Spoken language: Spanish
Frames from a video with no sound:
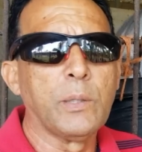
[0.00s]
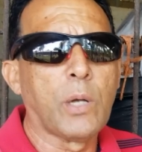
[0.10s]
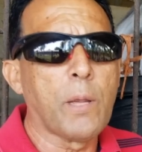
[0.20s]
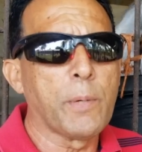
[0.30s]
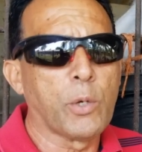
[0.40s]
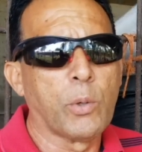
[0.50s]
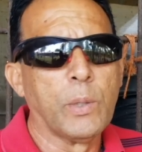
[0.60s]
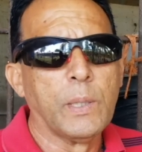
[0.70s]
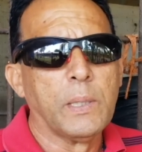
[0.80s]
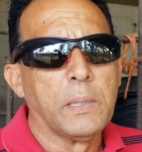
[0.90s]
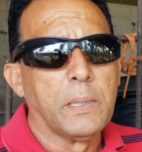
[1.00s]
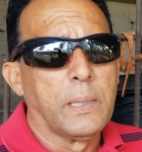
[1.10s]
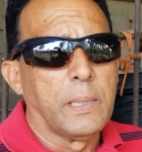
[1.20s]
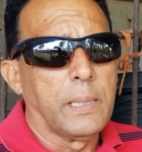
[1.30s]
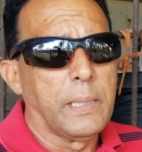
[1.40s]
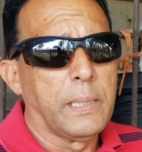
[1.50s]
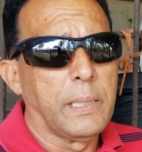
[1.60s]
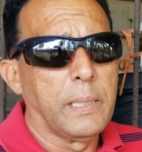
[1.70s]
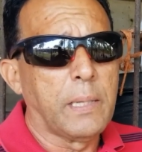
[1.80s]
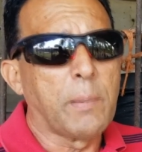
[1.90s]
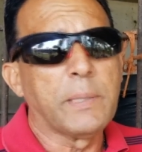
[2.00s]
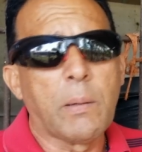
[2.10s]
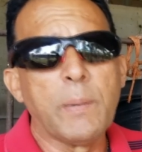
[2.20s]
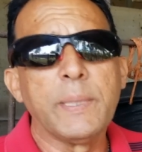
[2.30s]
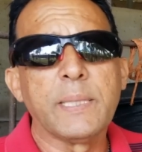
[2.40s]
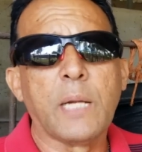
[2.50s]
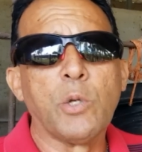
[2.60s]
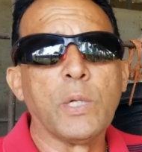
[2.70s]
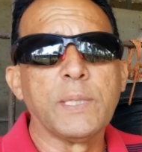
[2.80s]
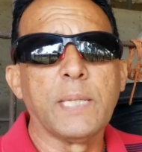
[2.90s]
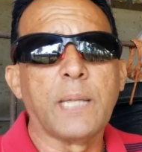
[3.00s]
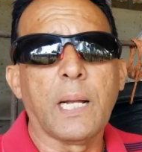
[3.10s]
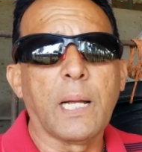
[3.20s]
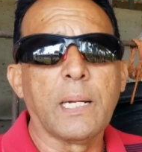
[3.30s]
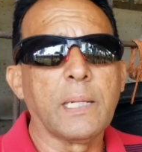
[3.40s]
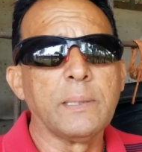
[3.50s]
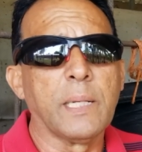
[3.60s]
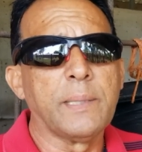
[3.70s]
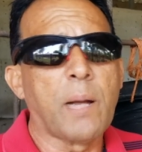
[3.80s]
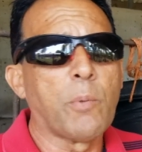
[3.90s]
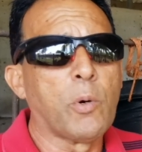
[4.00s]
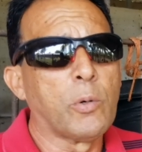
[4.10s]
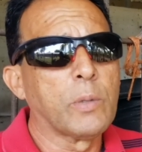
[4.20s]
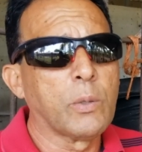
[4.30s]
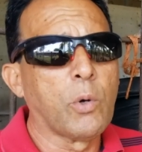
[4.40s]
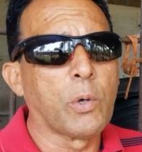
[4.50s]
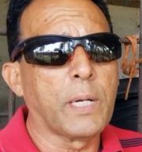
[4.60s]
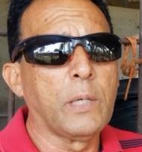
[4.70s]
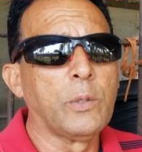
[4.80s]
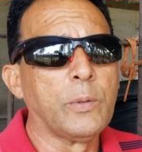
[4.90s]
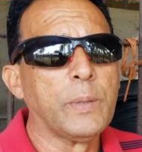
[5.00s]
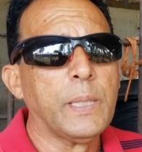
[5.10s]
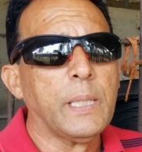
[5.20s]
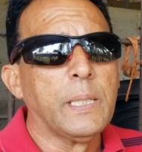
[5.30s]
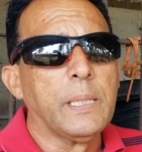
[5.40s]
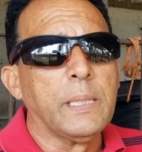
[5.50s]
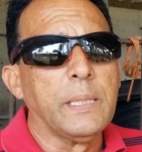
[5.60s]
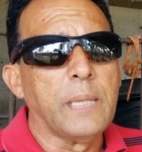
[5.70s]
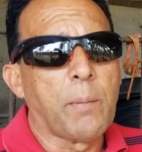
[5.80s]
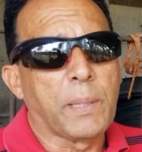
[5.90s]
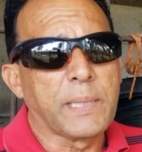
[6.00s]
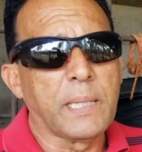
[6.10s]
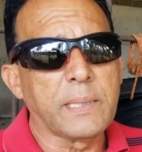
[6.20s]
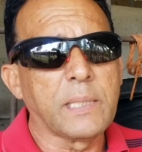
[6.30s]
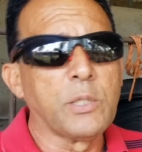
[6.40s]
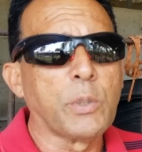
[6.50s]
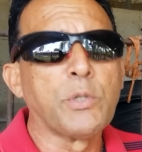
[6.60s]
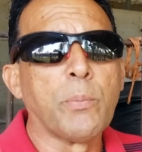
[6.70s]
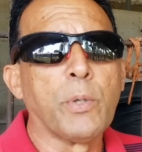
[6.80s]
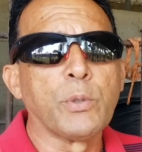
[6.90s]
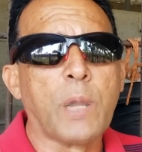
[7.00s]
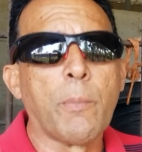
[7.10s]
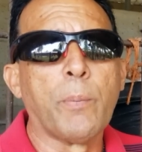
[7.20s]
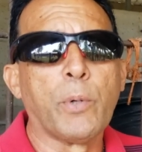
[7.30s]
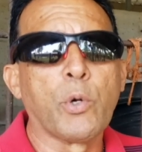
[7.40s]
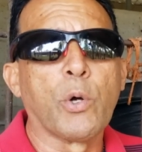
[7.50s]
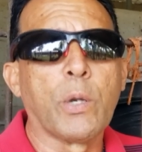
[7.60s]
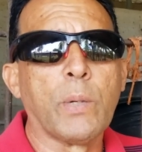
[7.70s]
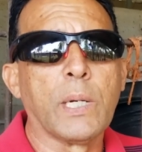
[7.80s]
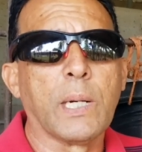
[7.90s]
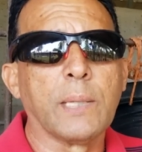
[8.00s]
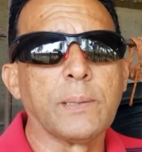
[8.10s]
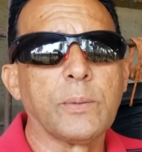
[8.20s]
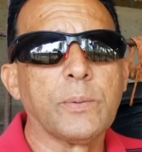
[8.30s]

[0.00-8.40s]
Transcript: dólares, pero eh, lamentablemente salió desierta la carrera. Intentamos correrlo y al pasar esa situación, pues optamos por correrlo en el clásico.